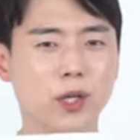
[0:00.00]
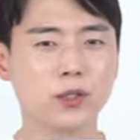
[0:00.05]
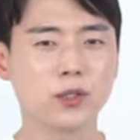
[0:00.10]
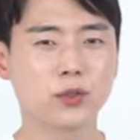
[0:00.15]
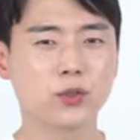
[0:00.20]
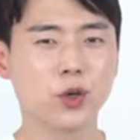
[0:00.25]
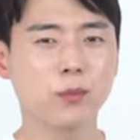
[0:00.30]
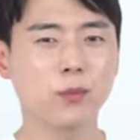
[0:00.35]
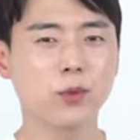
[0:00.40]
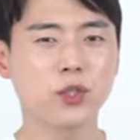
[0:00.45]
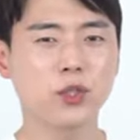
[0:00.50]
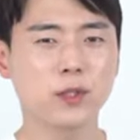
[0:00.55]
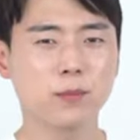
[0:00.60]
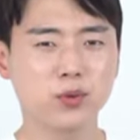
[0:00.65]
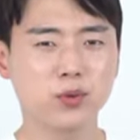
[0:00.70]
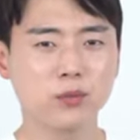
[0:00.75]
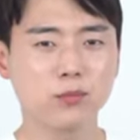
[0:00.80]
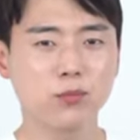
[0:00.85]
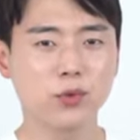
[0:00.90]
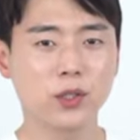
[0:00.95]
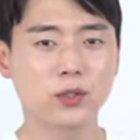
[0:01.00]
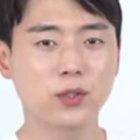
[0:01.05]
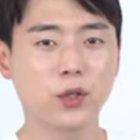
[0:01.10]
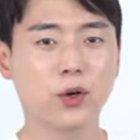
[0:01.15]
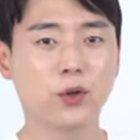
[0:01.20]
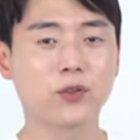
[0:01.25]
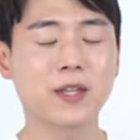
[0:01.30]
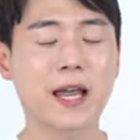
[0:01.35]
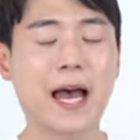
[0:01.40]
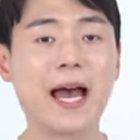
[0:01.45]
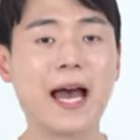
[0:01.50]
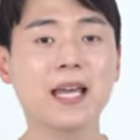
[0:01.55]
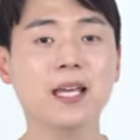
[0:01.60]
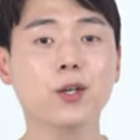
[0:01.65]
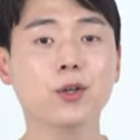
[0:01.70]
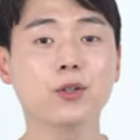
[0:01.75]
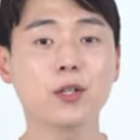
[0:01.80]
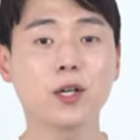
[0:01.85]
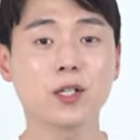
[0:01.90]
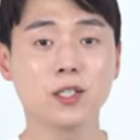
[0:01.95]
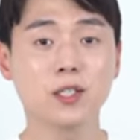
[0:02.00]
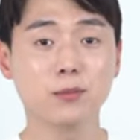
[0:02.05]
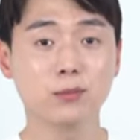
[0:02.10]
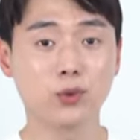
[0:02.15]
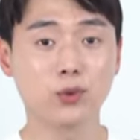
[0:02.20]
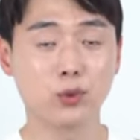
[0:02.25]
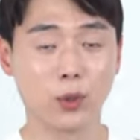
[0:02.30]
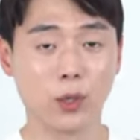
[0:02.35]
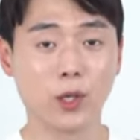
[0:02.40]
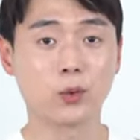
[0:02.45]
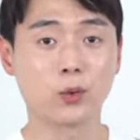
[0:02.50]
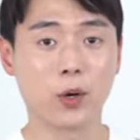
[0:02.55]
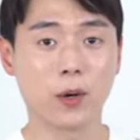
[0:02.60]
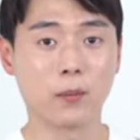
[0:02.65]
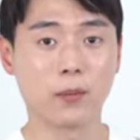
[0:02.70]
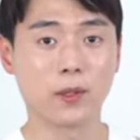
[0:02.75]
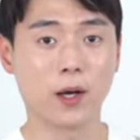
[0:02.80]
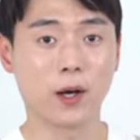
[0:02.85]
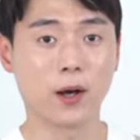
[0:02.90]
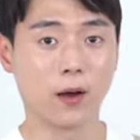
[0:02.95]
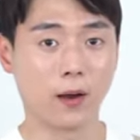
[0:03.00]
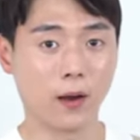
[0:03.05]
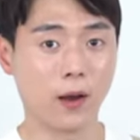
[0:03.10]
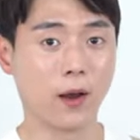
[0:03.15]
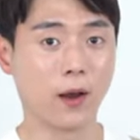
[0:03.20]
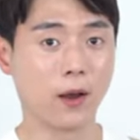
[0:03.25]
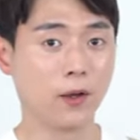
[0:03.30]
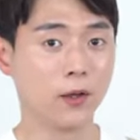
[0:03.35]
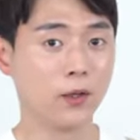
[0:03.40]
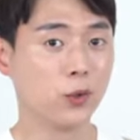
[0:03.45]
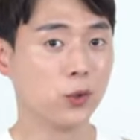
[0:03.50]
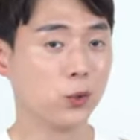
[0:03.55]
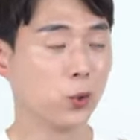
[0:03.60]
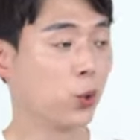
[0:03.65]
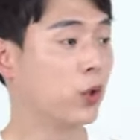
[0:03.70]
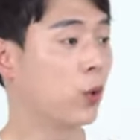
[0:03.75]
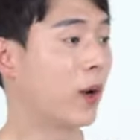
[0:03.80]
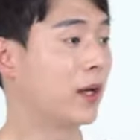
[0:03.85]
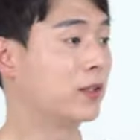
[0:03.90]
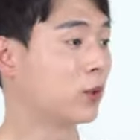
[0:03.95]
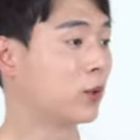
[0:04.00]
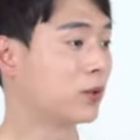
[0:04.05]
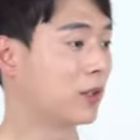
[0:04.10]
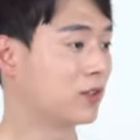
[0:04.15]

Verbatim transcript: 풍부하죠. 섬유질이 풍부해서 다이어트 하시는 분들 되게 좋아합니다. 음, 네. 음. 요리